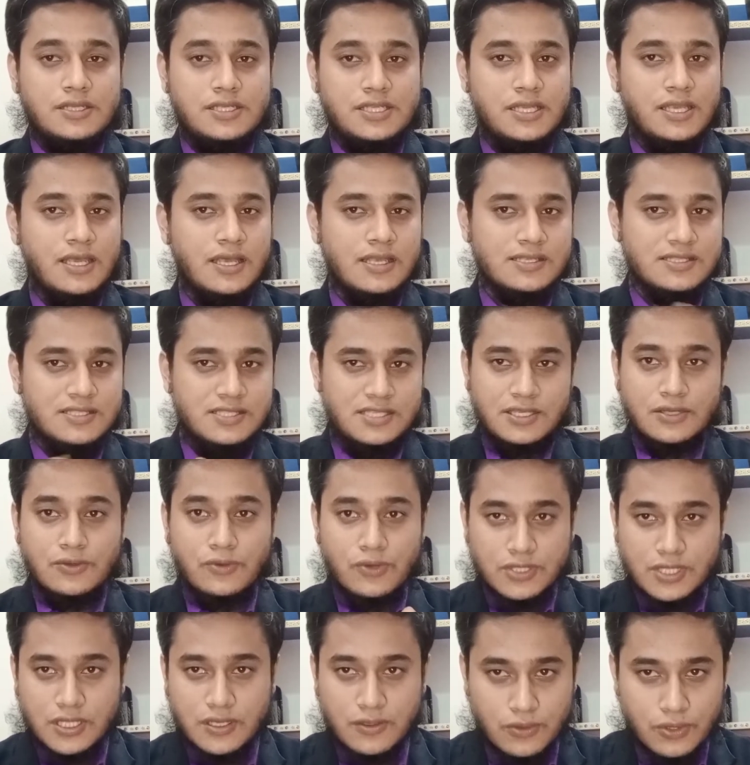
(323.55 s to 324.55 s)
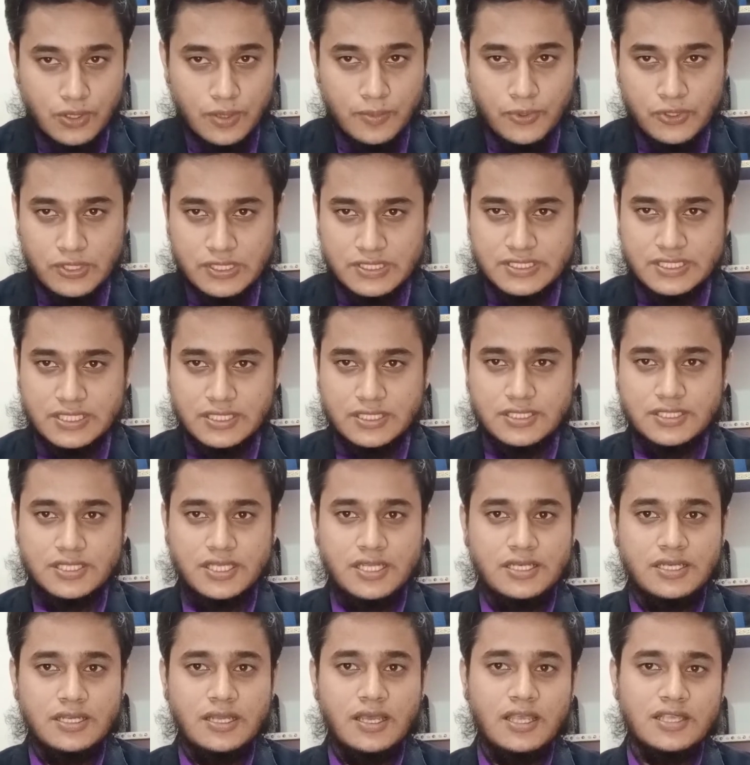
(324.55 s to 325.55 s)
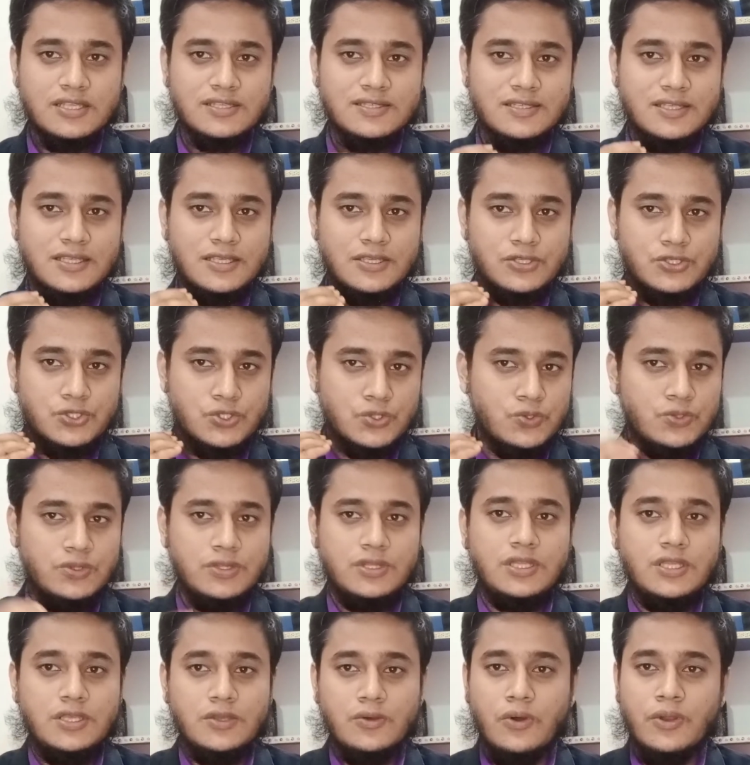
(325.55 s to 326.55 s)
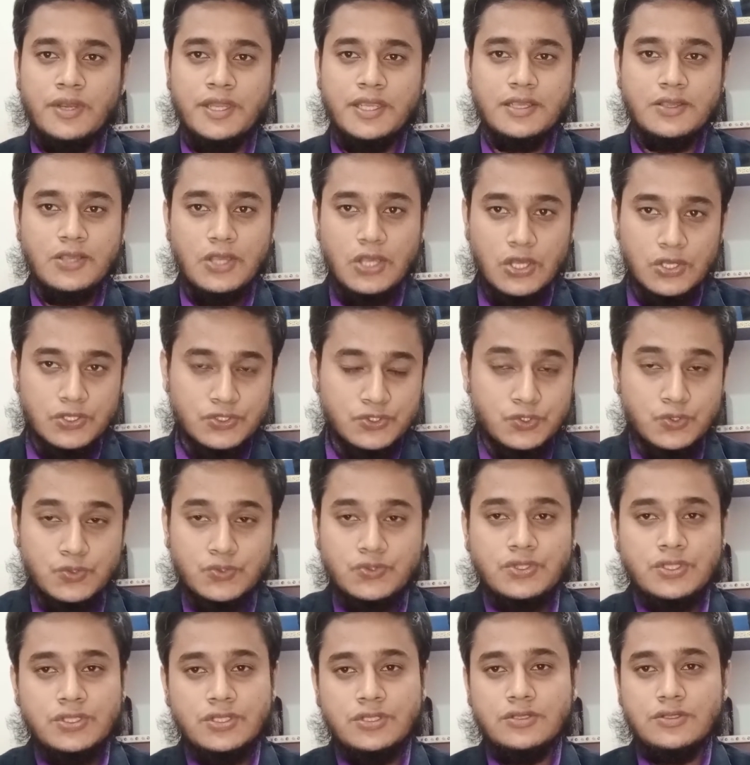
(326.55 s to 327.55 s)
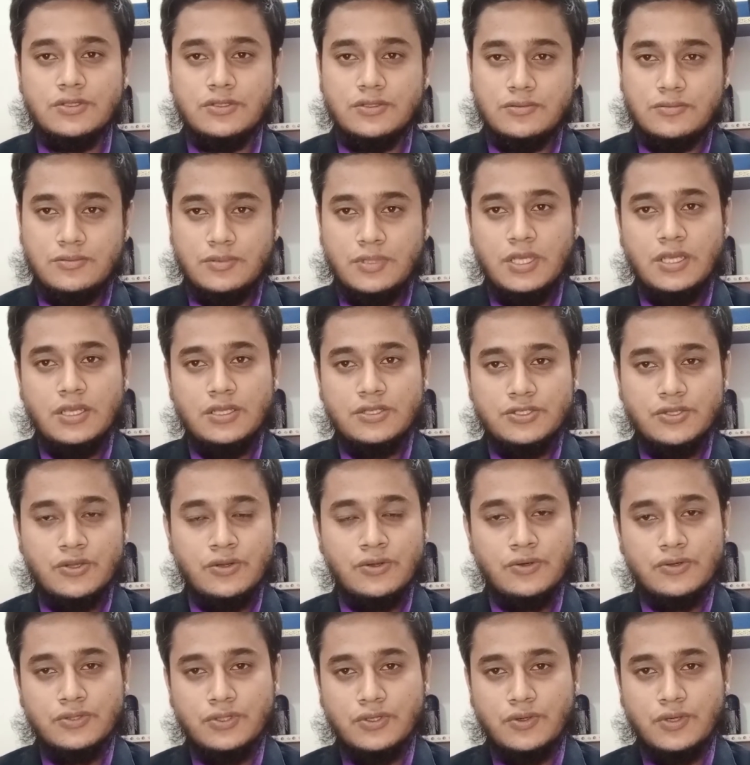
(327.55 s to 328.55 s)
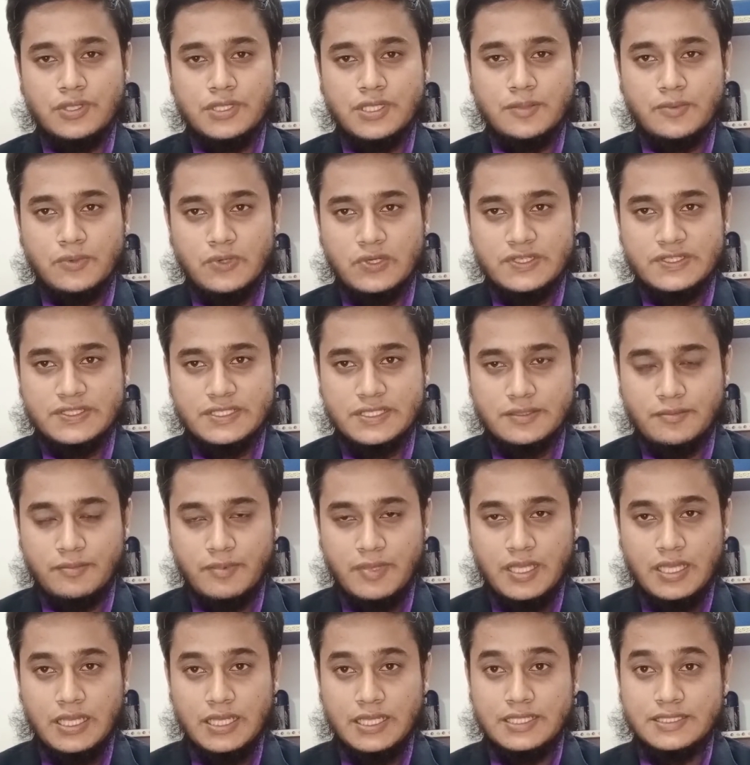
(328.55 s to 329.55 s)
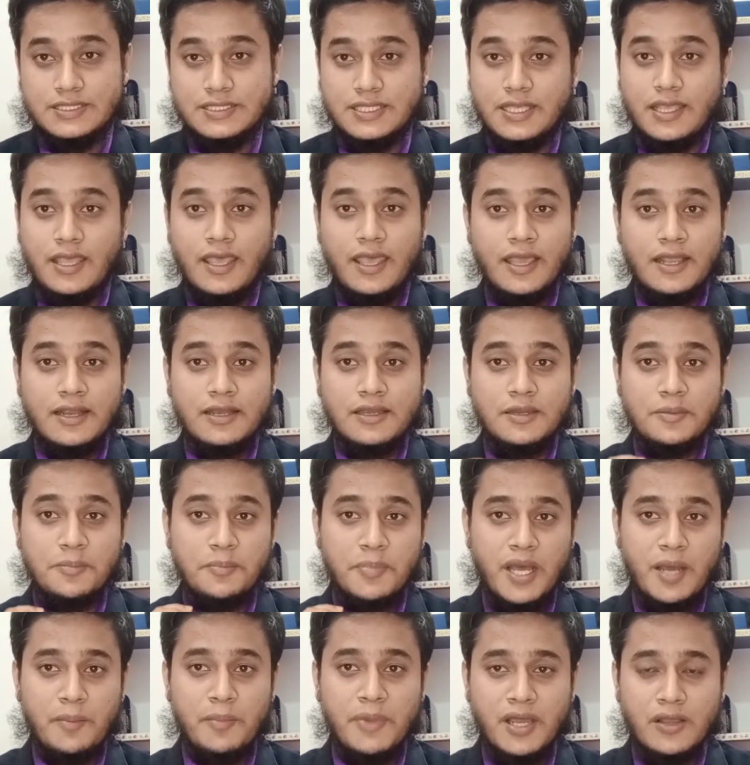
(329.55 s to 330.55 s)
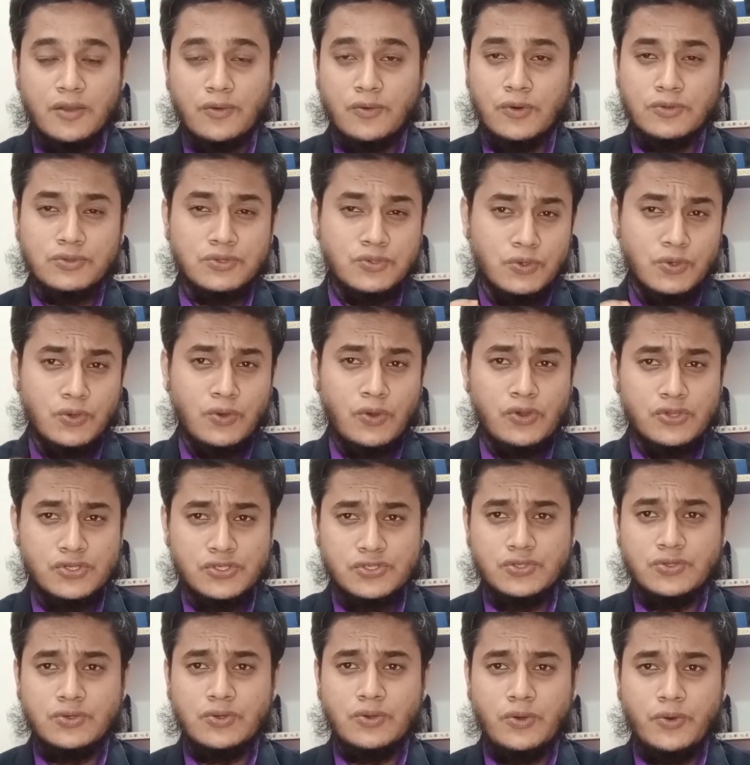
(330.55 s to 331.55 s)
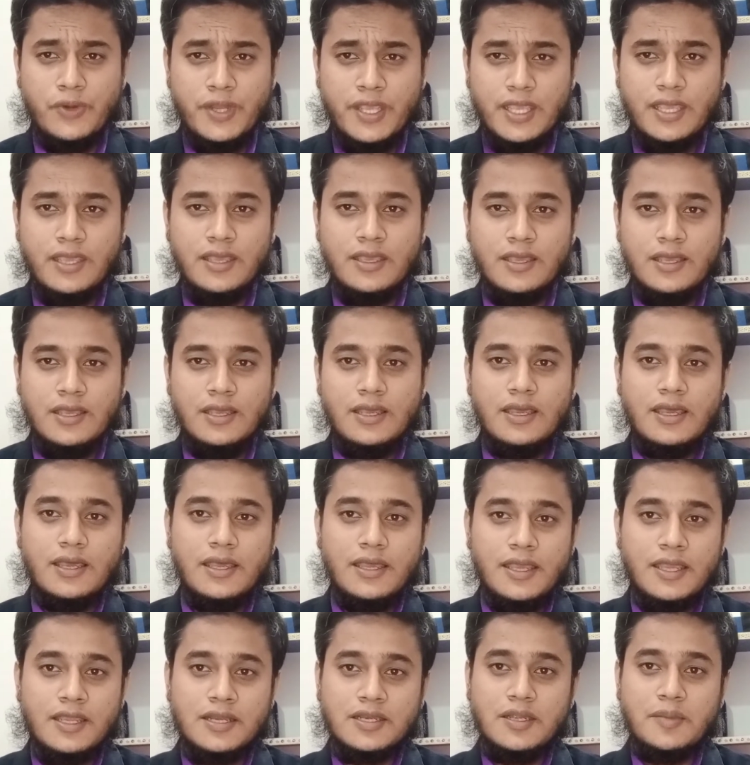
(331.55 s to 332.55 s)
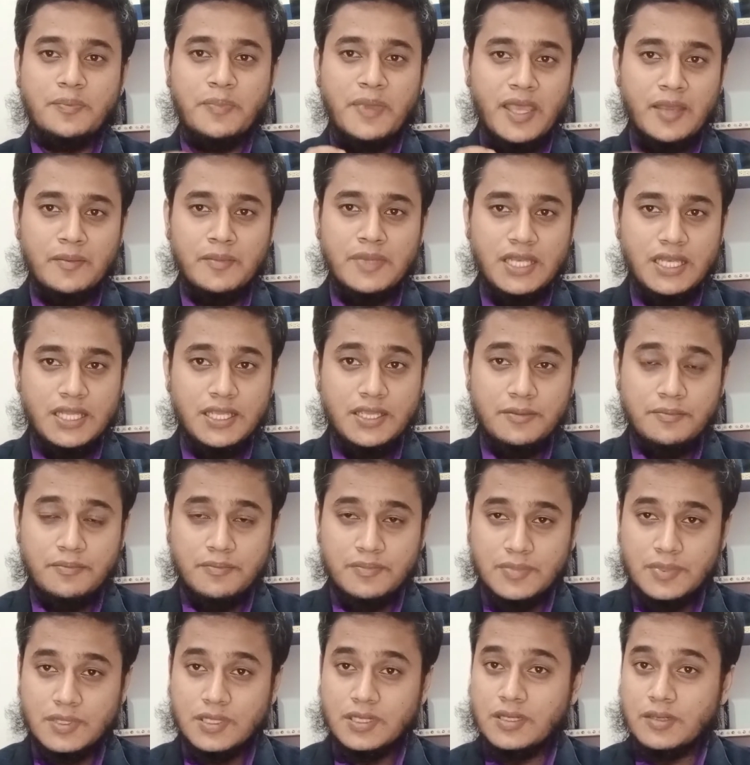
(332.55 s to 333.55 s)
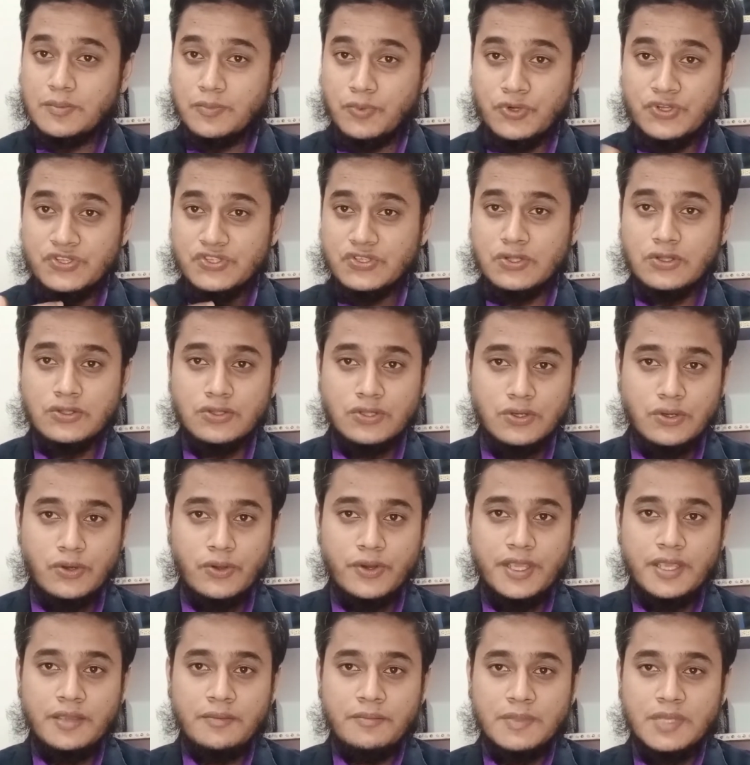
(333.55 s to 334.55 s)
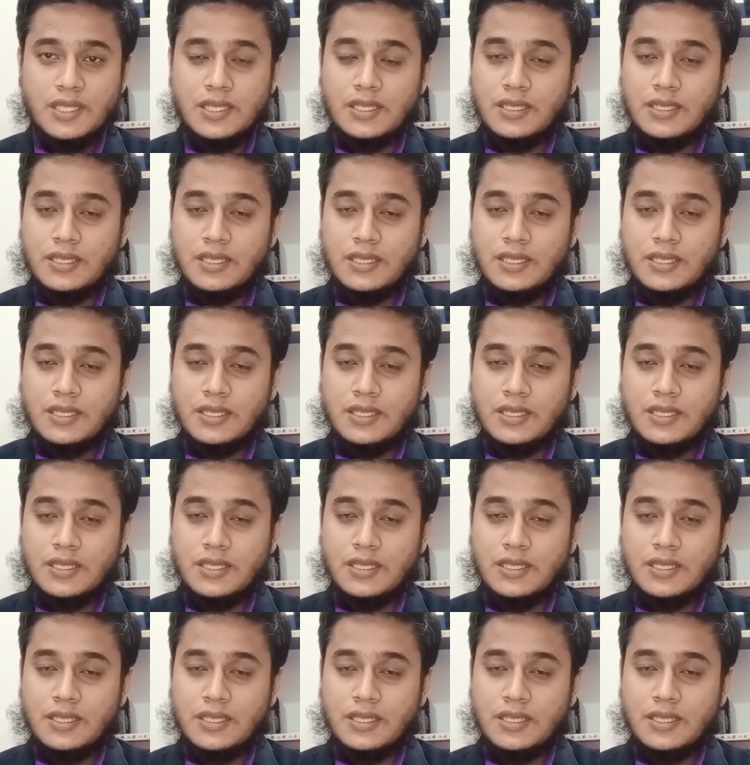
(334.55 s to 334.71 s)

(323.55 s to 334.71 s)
সে আজ যে কথাগুলো বলেছে সেটা আজকে সত্যি অনেক যুক্তি সঙ্গত কথা বলেছে যে একটা বাবা কত কষ্ট করে একটা ফ্যামিলি পরিচালনা করে